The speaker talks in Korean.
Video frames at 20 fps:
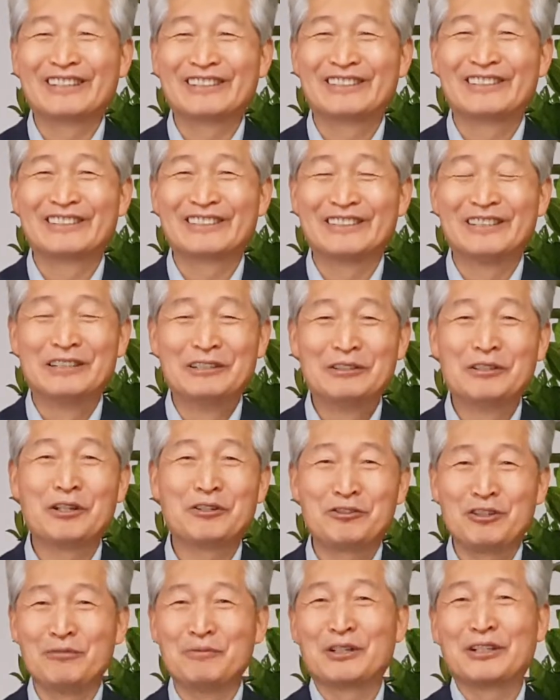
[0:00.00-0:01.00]
그렇게
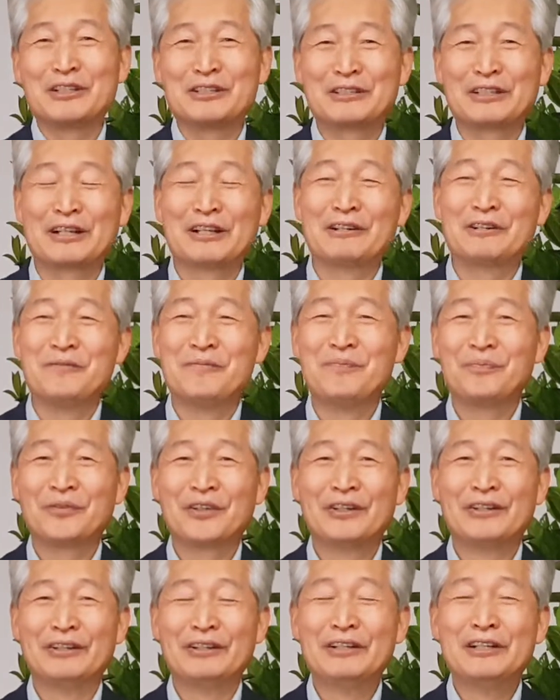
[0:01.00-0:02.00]
예수님이 그랬잖아요.
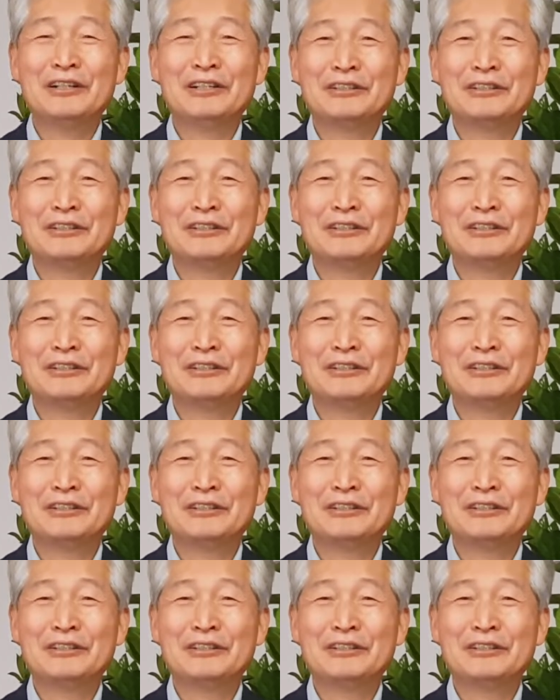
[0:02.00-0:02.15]
예?